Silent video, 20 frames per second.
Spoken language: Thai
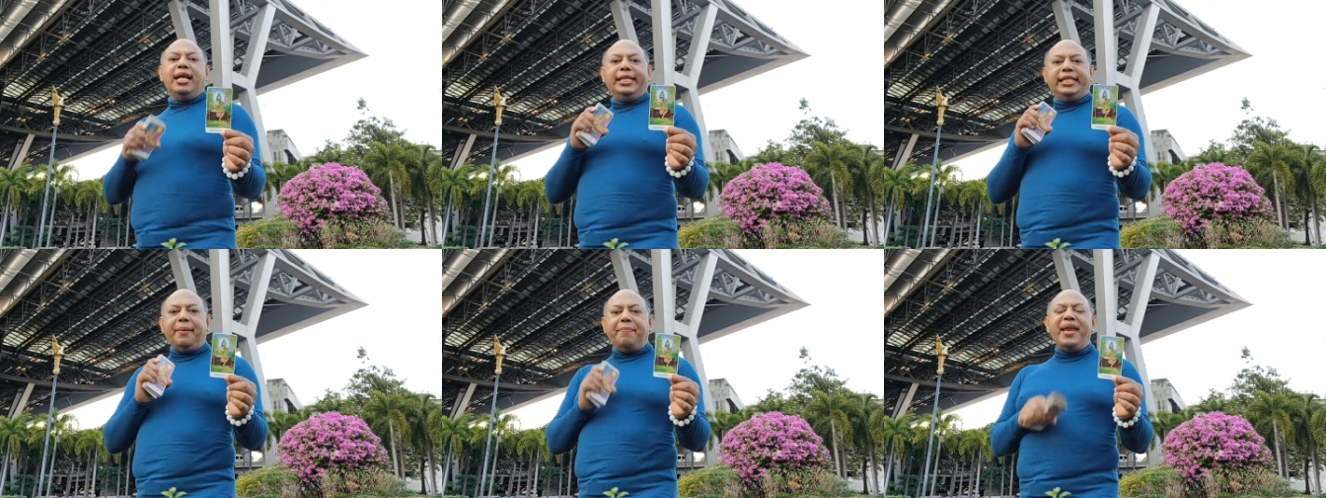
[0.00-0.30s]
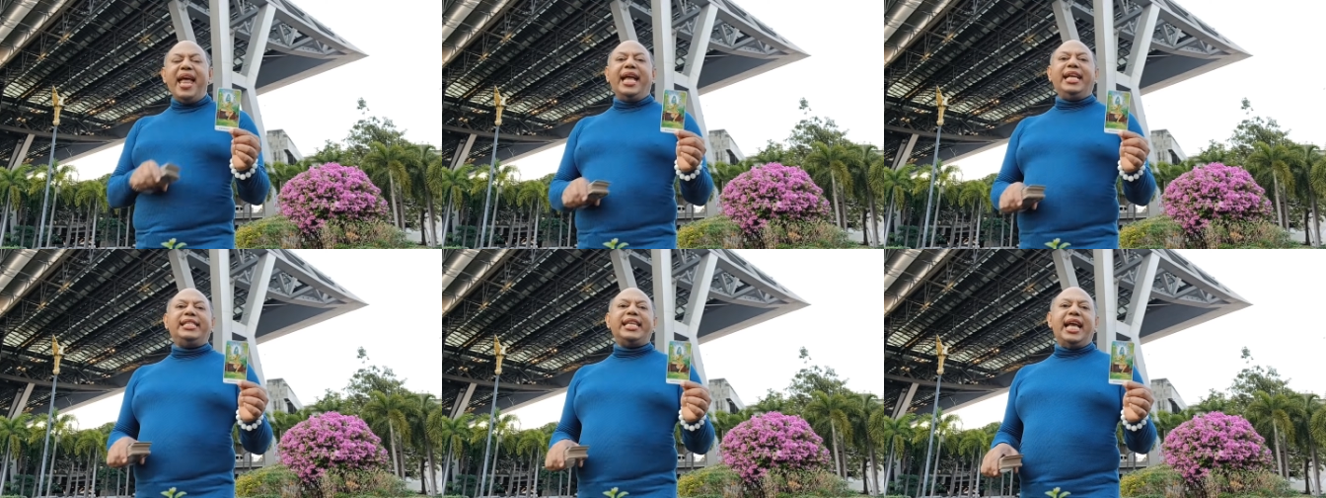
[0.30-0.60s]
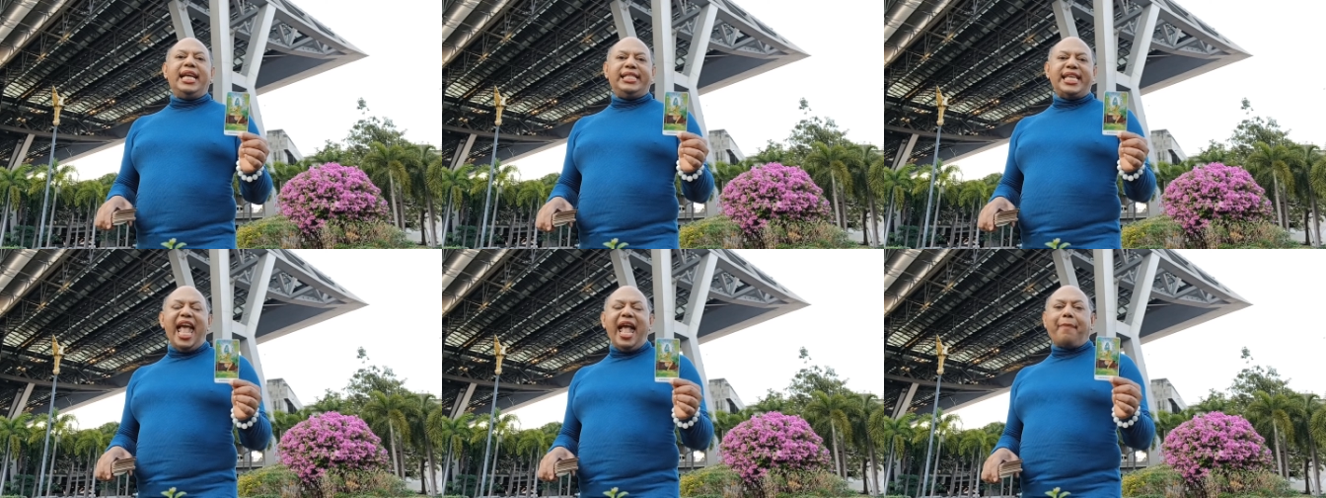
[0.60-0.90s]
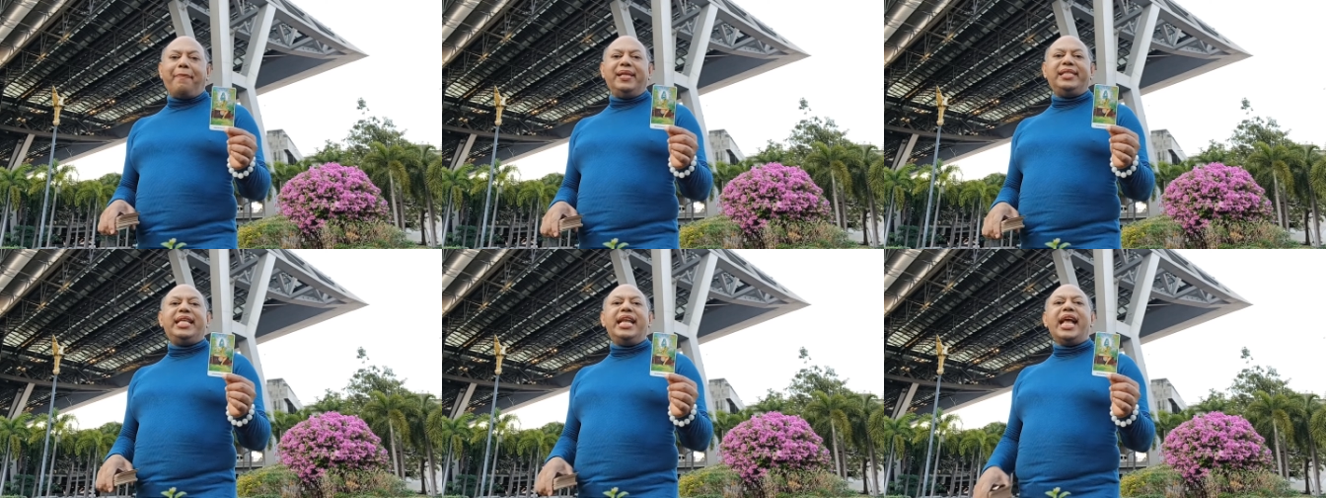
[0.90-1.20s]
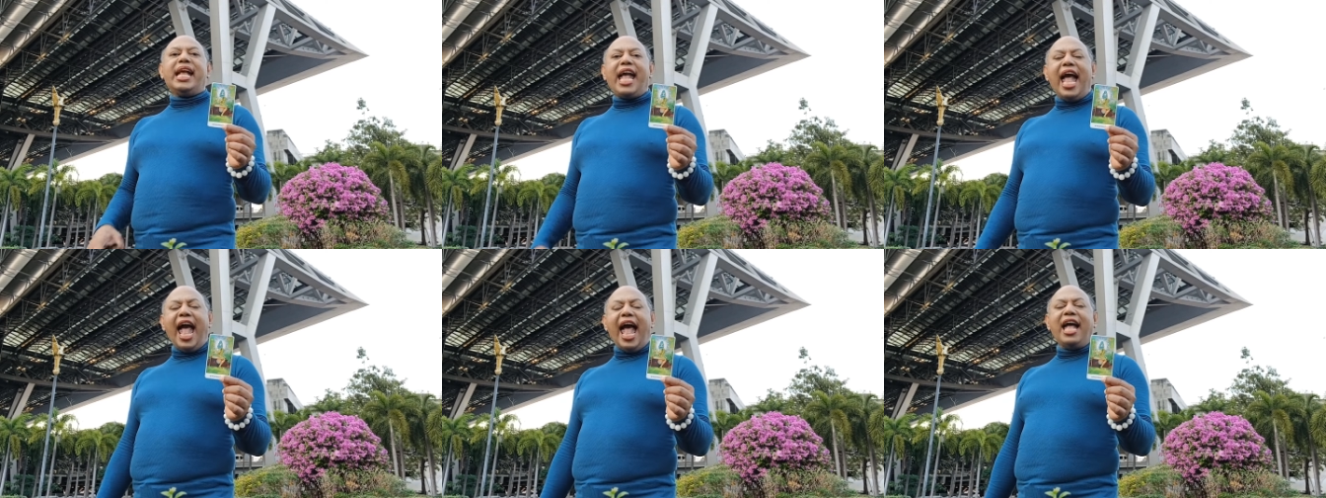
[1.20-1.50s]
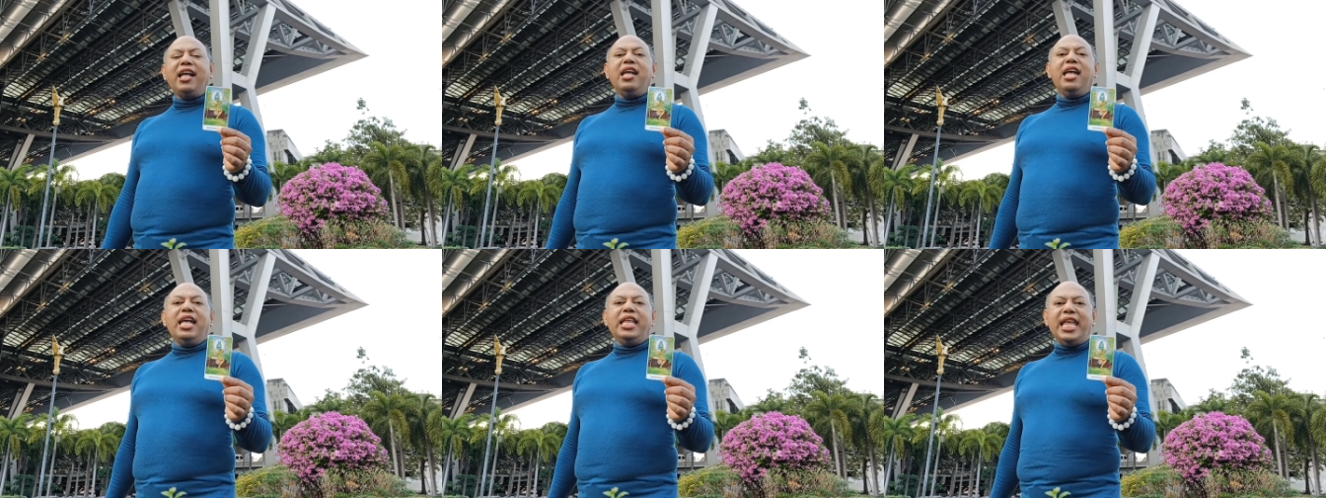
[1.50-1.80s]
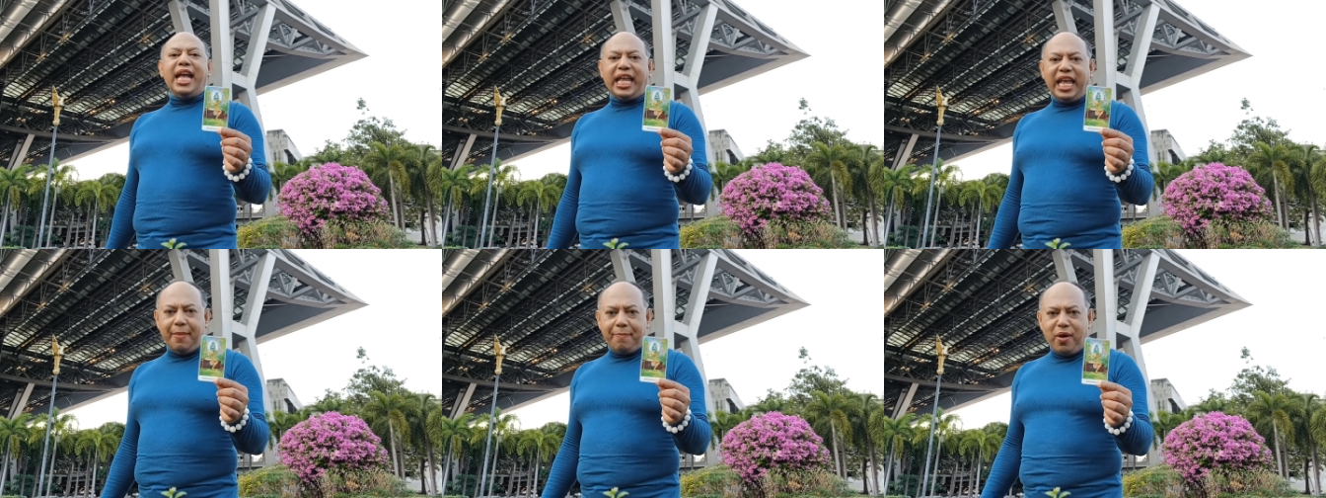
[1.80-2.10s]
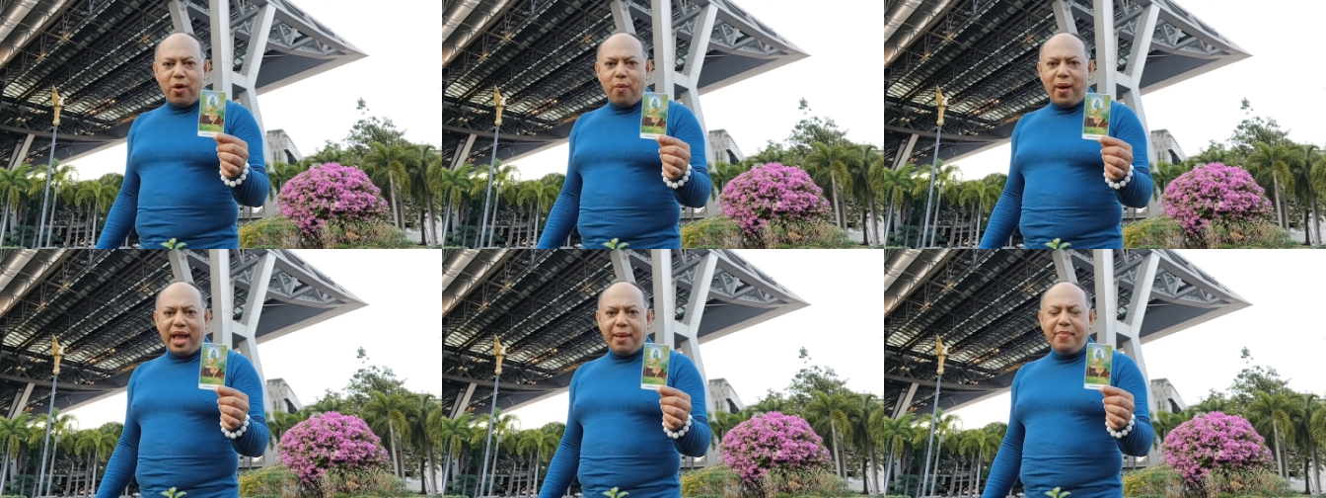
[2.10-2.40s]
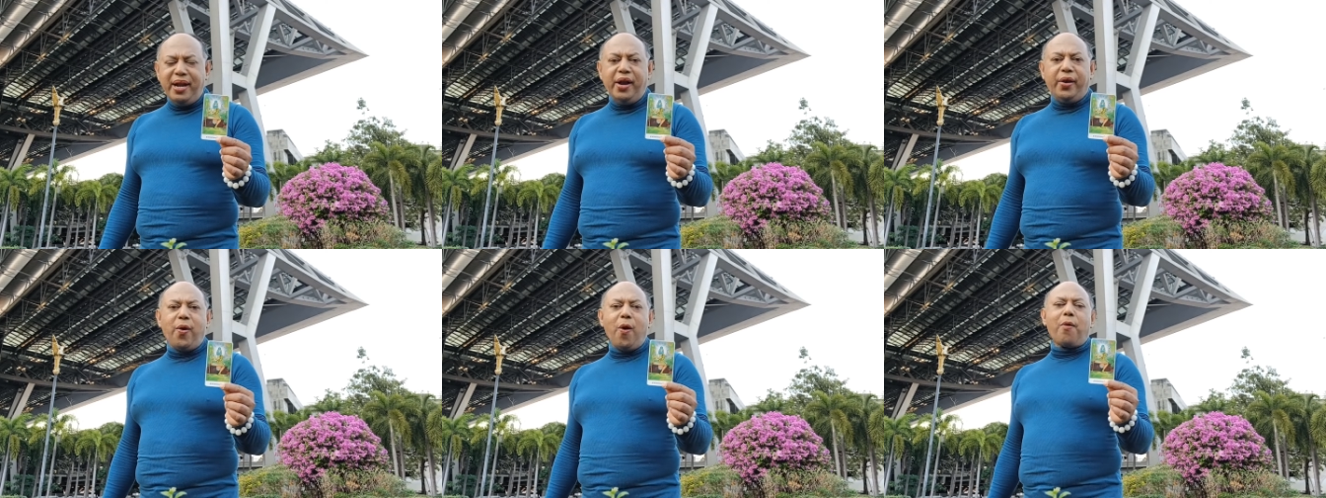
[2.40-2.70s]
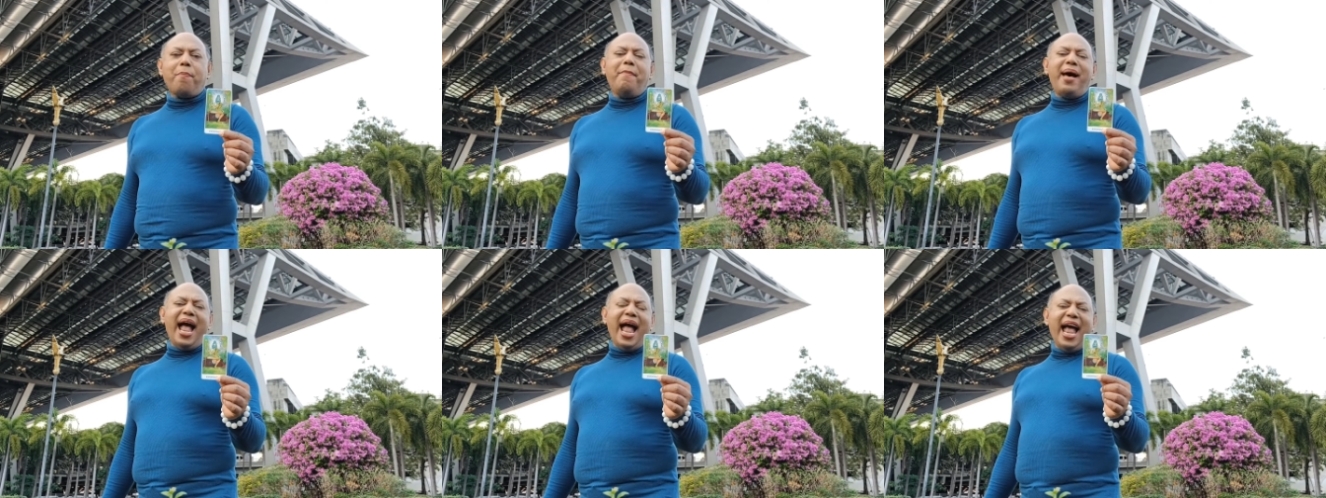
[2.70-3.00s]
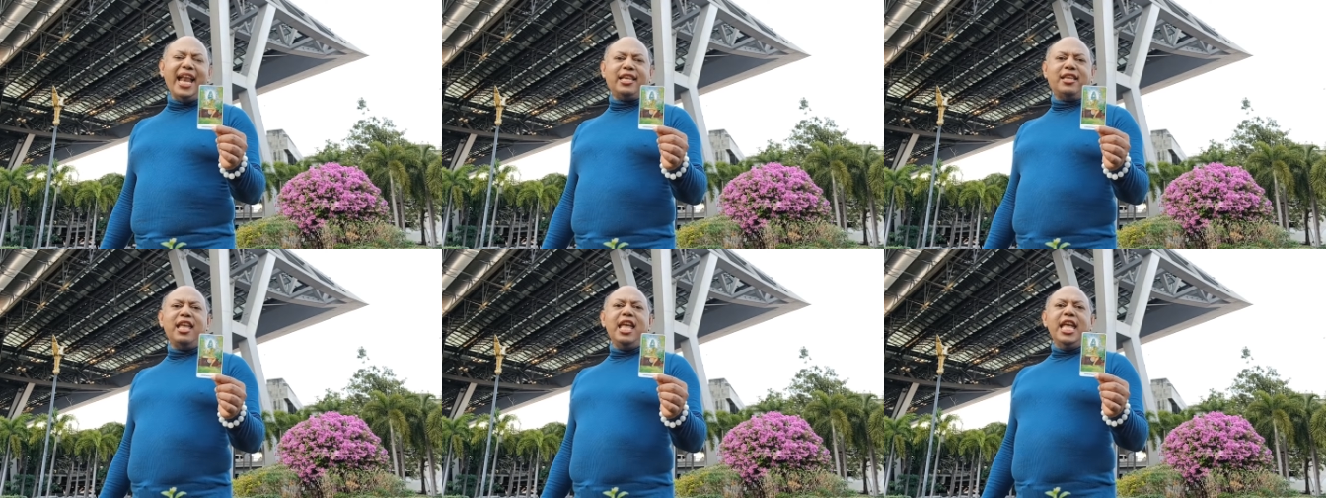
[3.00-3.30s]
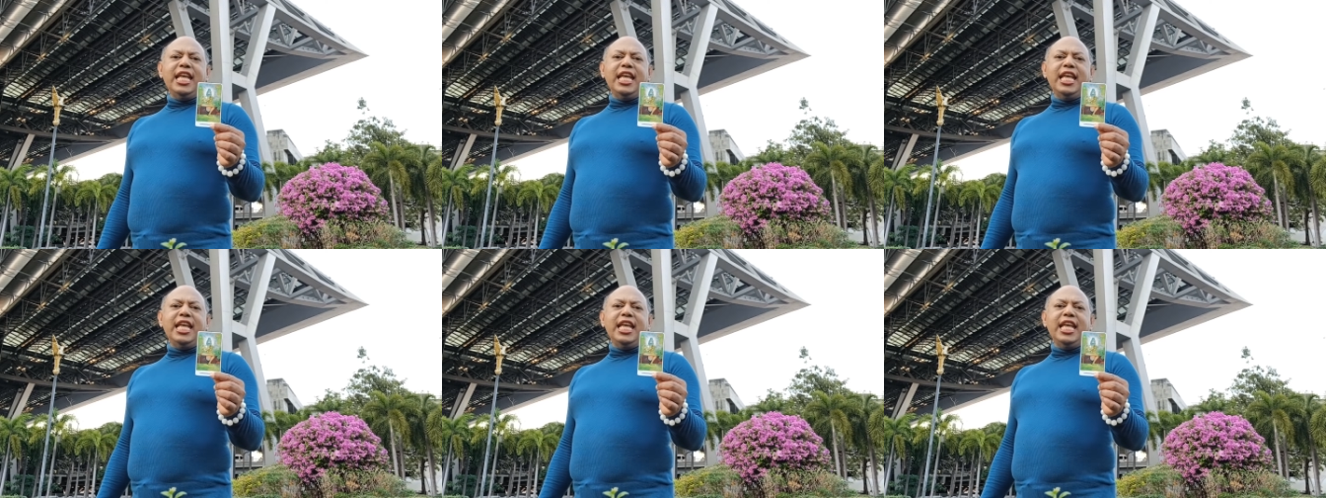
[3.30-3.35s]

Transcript: จำหน่ายใจแจกไปซะนะคะ อย่าเก็บเอาไว้มันรกบ้าน